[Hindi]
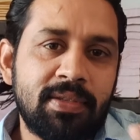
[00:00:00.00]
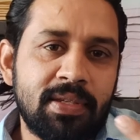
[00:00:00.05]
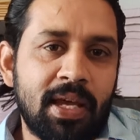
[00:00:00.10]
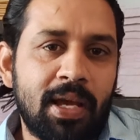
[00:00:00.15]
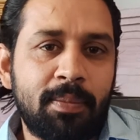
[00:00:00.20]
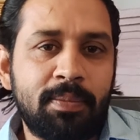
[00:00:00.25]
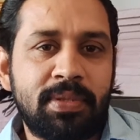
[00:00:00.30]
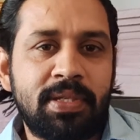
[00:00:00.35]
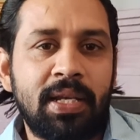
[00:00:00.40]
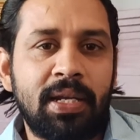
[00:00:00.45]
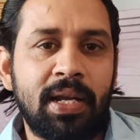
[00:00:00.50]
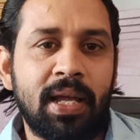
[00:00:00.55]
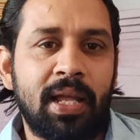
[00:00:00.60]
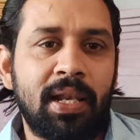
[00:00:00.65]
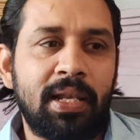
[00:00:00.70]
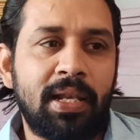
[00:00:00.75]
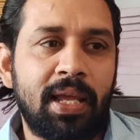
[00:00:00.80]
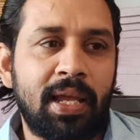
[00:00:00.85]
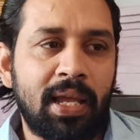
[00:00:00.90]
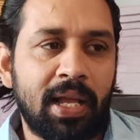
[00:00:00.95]
हिसाब से
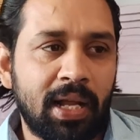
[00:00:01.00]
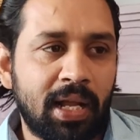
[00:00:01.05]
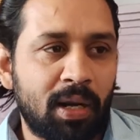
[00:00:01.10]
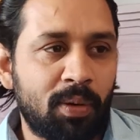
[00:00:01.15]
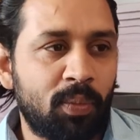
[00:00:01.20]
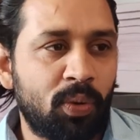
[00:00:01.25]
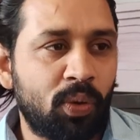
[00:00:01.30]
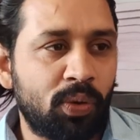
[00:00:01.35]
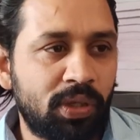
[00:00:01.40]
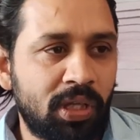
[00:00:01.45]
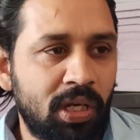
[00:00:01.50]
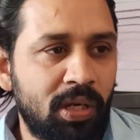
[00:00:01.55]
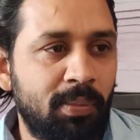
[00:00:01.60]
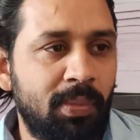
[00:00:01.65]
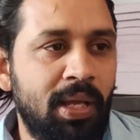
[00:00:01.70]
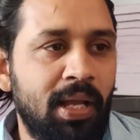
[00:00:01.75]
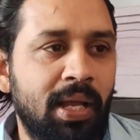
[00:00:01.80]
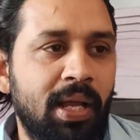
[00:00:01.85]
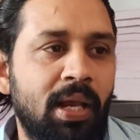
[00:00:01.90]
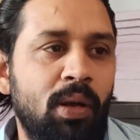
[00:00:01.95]
डालना है अगर वो दिन
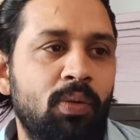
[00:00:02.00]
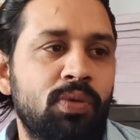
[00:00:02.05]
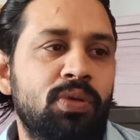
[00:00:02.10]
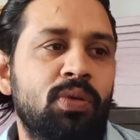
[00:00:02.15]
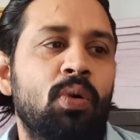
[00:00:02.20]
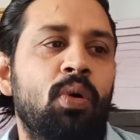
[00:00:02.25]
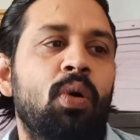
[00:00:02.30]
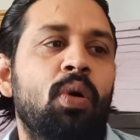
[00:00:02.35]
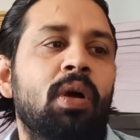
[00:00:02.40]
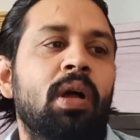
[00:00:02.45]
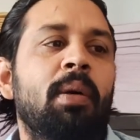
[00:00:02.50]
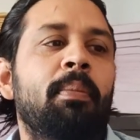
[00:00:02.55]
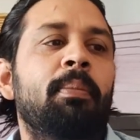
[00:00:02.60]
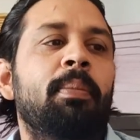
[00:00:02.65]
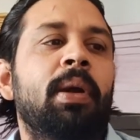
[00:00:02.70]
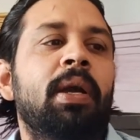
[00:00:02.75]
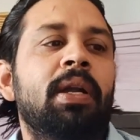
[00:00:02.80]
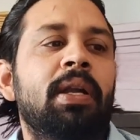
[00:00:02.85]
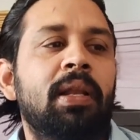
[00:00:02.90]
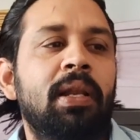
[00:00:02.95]
में अगर उसको
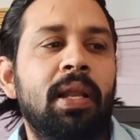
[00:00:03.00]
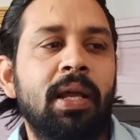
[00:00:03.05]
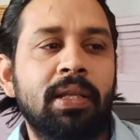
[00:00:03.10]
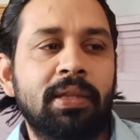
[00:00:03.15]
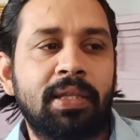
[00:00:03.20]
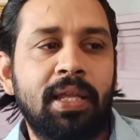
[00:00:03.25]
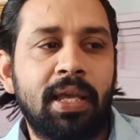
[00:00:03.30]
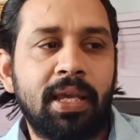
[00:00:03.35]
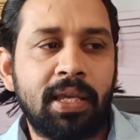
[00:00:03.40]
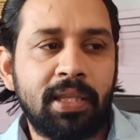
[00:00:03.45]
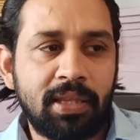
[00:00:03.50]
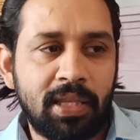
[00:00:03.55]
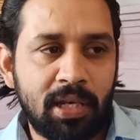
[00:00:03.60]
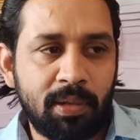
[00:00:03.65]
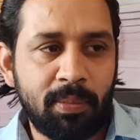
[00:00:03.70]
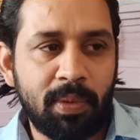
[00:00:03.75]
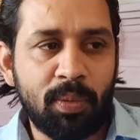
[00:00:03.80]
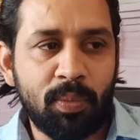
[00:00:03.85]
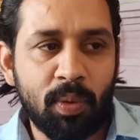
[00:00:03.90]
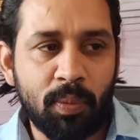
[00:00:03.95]
कम्फर्ट लगता है कि दिन
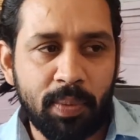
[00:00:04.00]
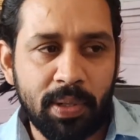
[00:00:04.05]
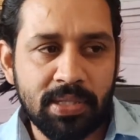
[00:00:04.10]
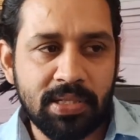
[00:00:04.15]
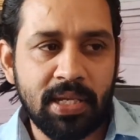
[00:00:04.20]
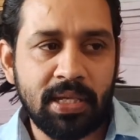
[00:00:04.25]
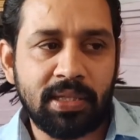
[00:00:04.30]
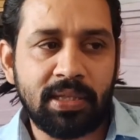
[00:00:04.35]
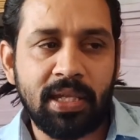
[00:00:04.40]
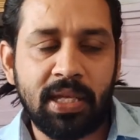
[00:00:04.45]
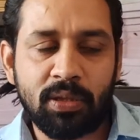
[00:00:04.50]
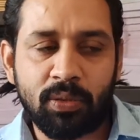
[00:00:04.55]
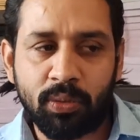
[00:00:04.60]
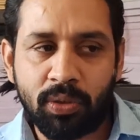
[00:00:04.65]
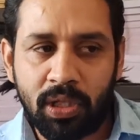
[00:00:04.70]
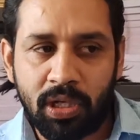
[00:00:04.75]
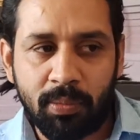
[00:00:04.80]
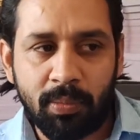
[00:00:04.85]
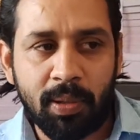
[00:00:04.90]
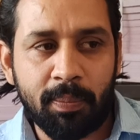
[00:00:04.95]
में वो पढ़ सकता है तो
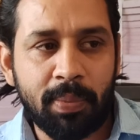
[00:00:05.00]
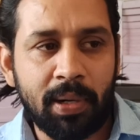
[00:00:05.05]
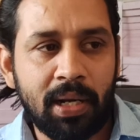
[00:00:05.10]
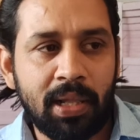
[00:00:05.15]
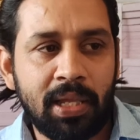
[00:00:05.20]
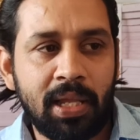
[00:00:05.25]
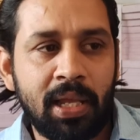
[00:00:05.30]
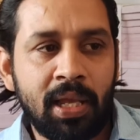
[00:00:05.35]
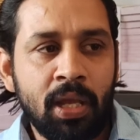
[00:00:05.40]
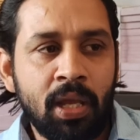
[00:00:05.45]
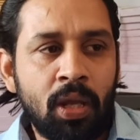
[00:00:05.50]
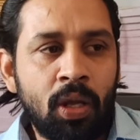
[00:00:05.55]
दिन में पढ़ ले